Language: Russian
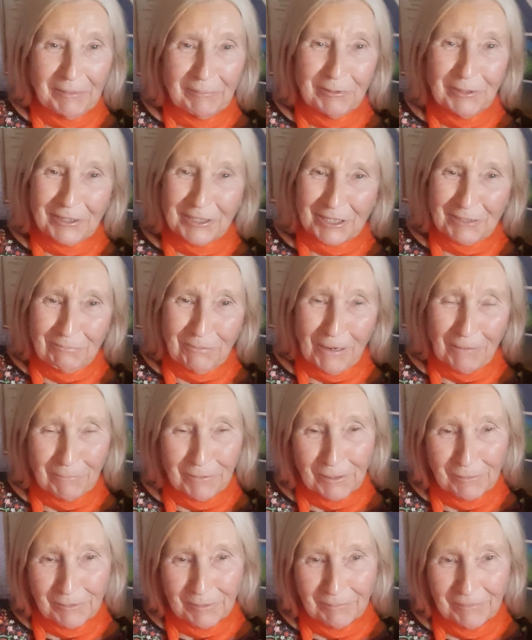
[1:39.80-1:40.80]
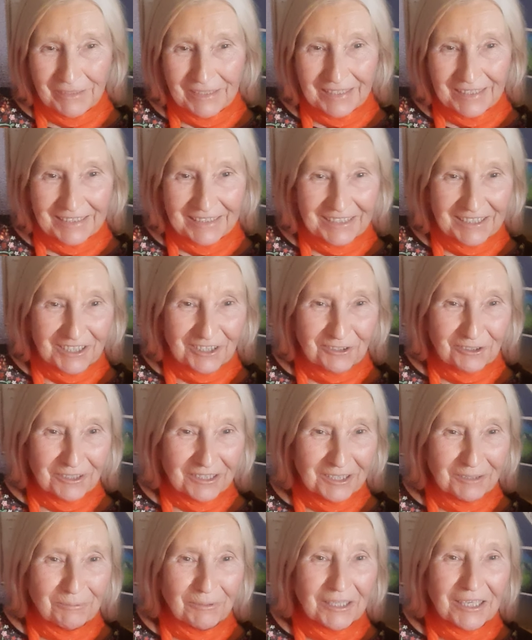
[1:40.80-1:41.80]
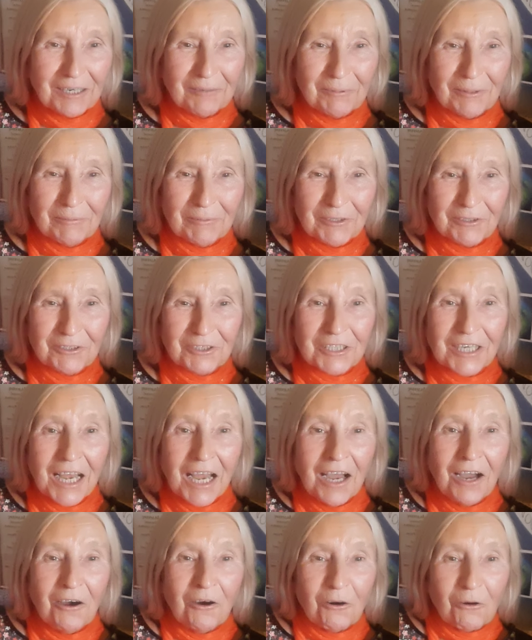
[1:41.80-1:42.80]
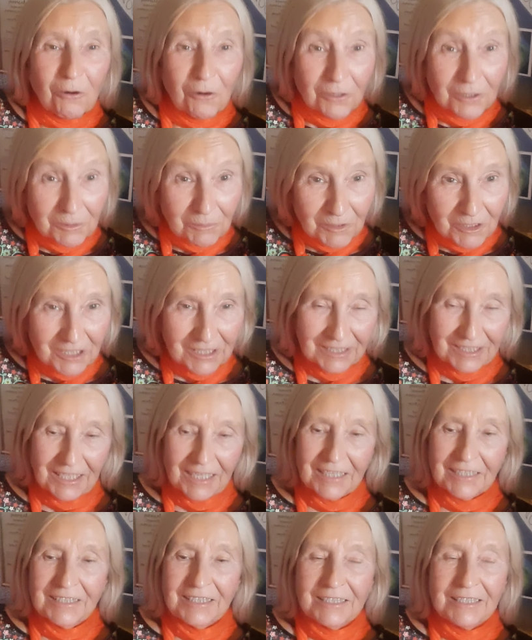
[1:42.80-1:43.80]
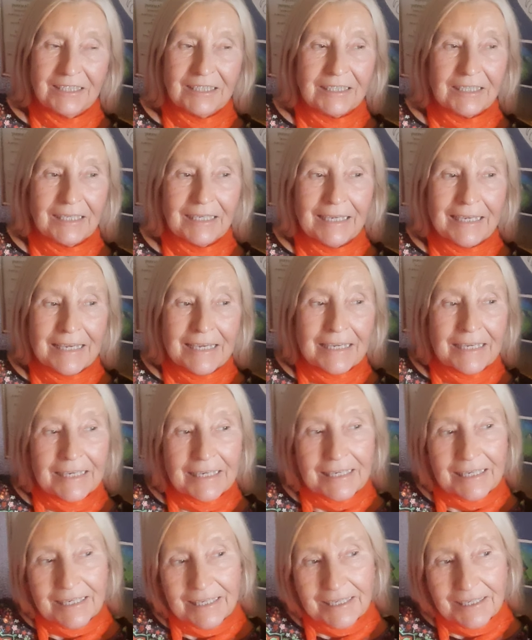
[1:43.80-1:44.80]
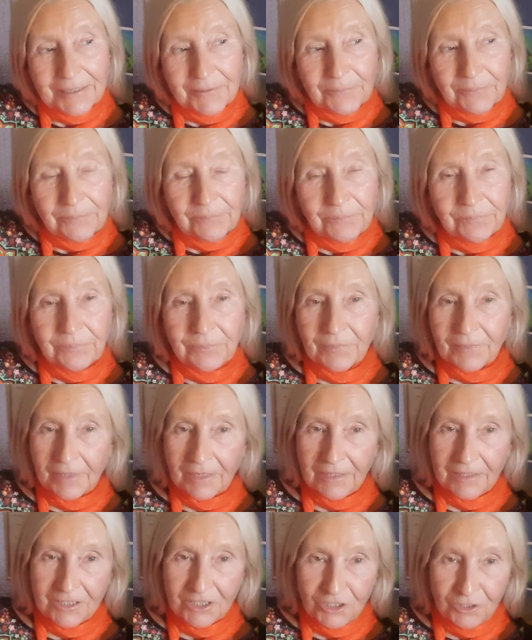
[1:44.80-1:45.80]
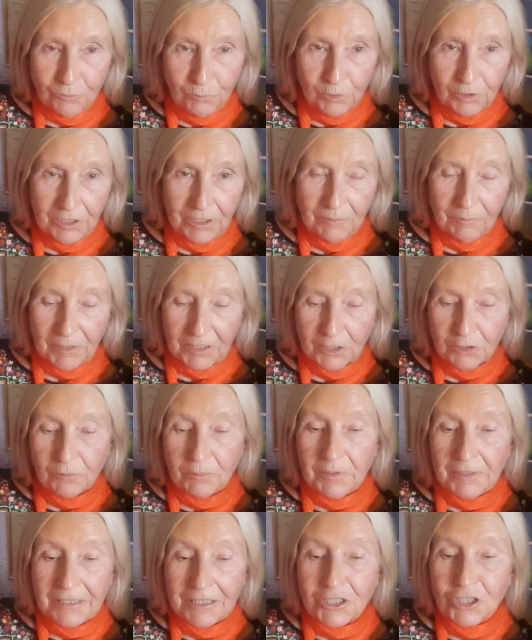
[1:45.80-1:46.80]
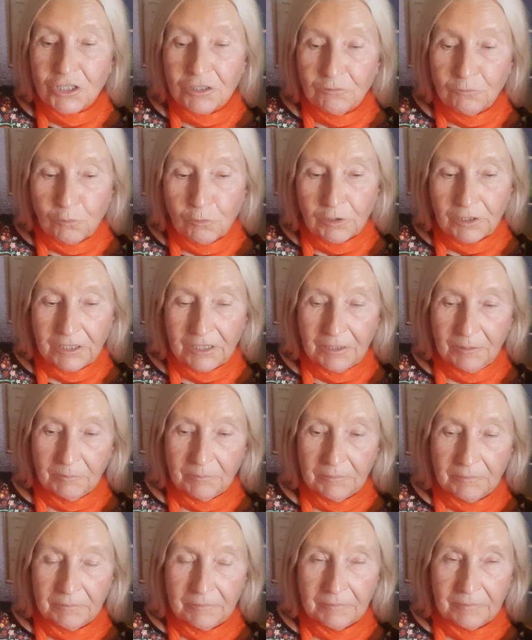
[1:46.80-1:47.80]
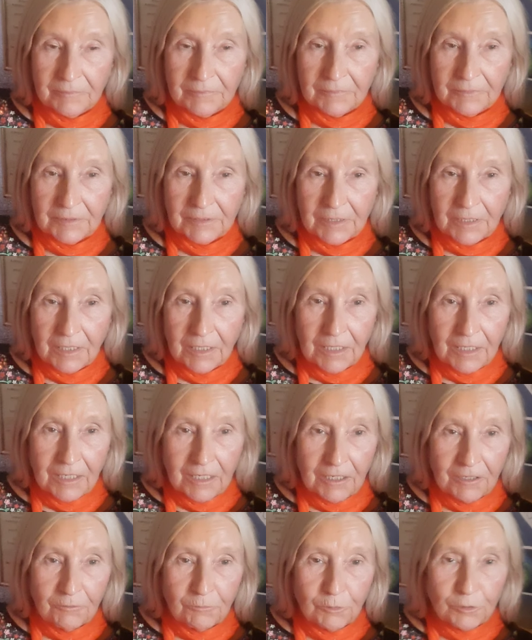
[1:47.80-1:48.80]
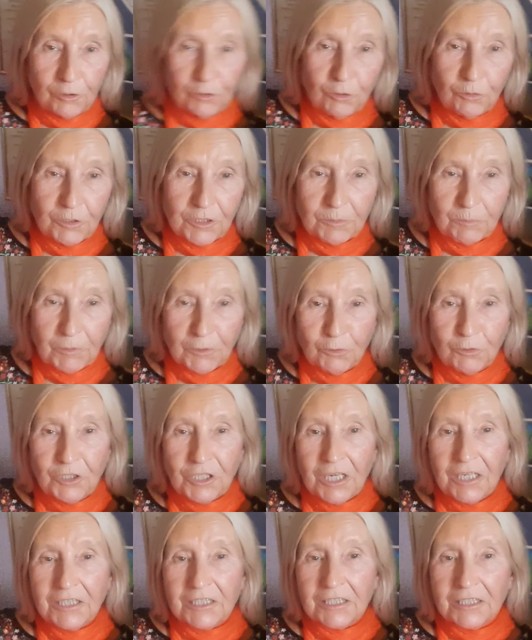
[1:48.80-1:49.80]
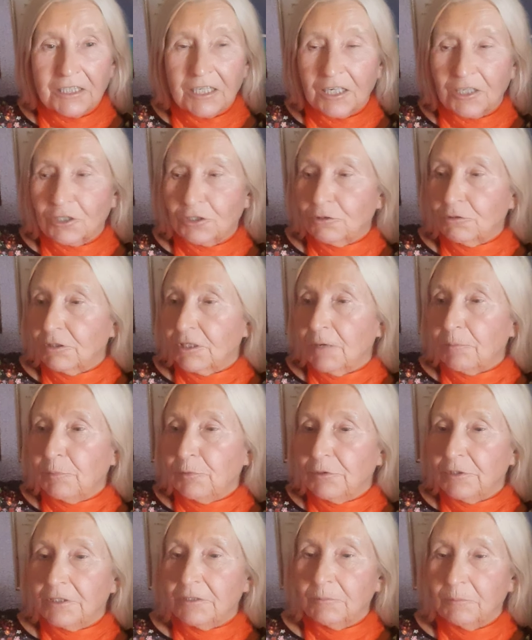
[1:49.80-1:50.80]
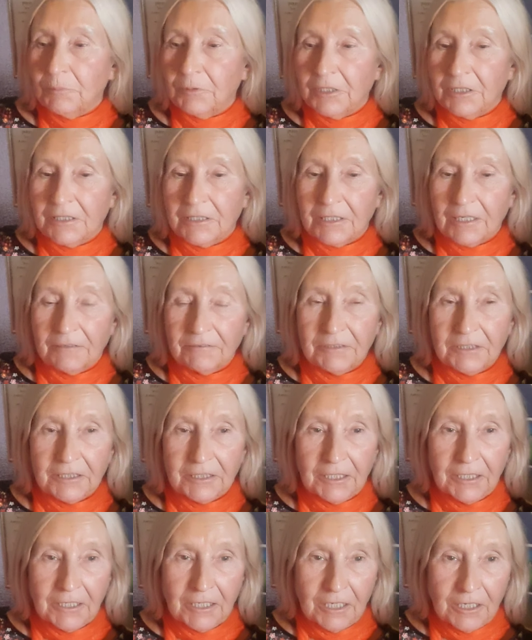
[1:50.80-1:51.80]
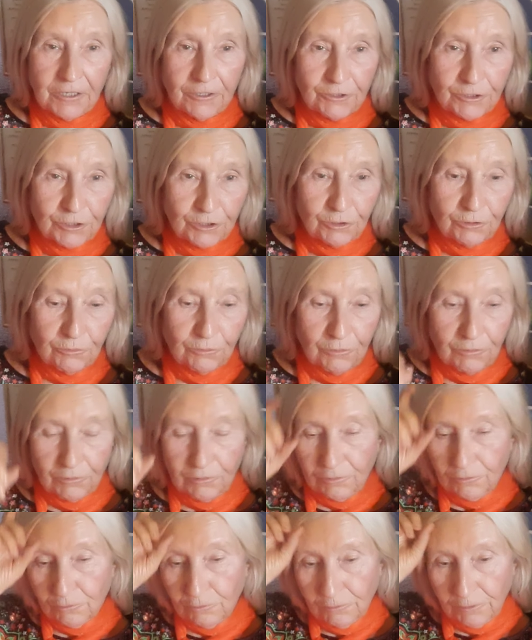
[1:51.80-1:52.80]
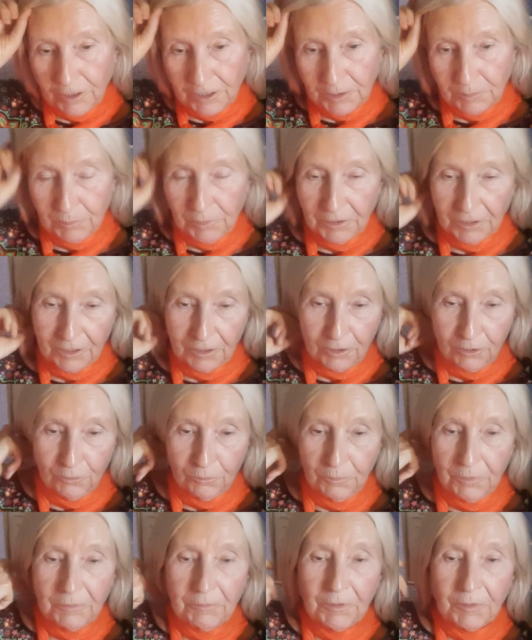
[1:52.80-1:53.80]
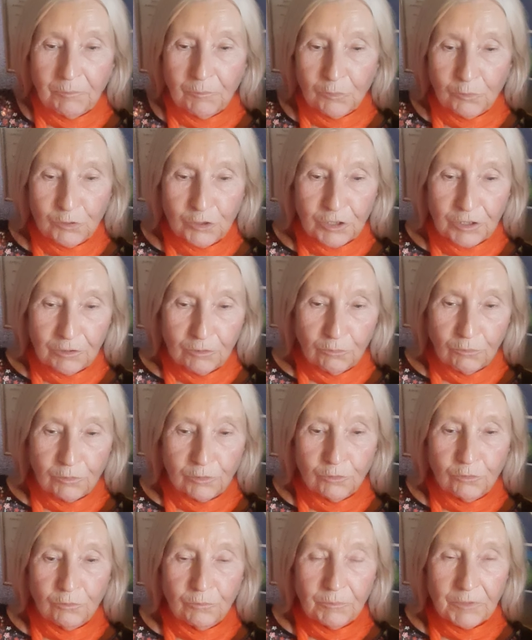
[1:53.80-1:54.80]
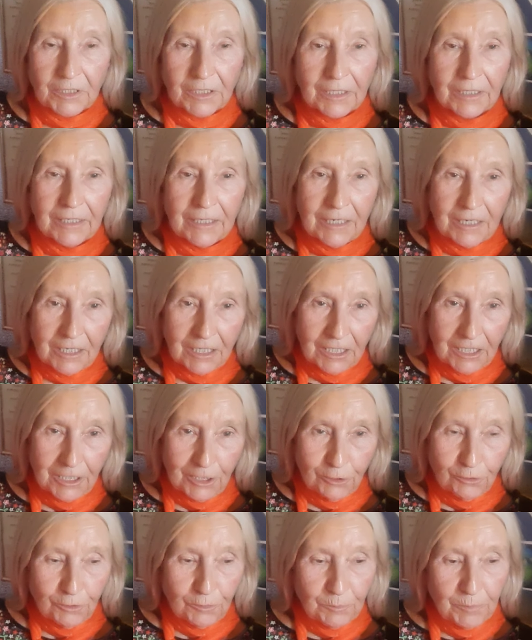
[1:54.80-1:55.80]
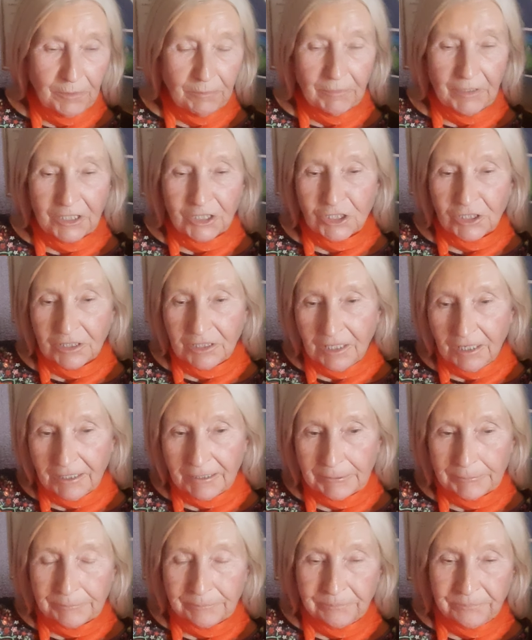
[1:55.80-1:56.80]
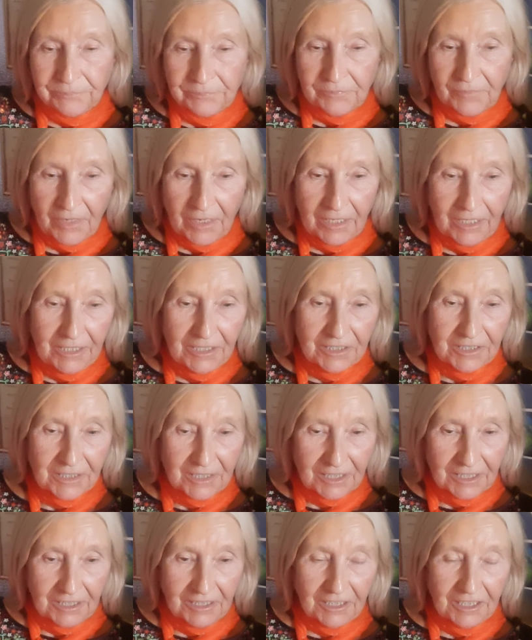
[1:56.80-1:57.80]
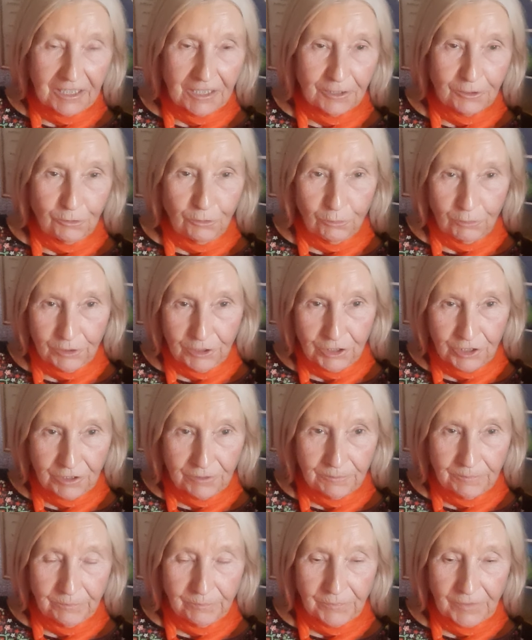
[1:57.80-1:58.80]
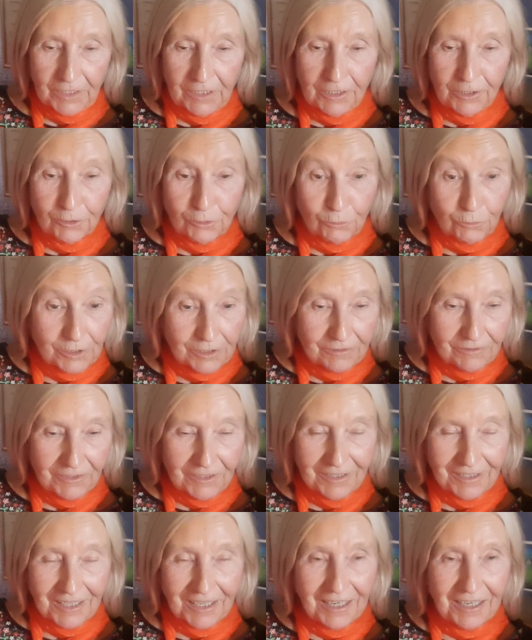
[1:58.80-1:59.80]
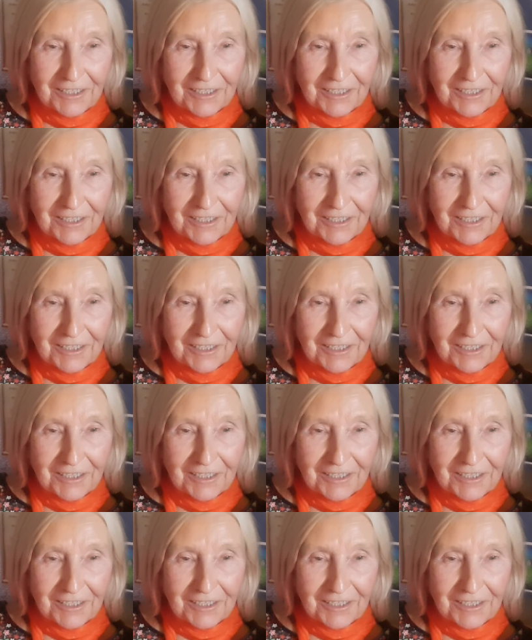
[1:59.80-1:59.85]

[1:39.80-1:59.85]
и будешь баобабом тысячу лет, пока помрешь. Он может родиться и животным, особенно животным. Вот, то есть получается так, что, допустим, представьте, что у вас был любимый муж, он умер, или любимая жена, или сын, или дочь, или родственники,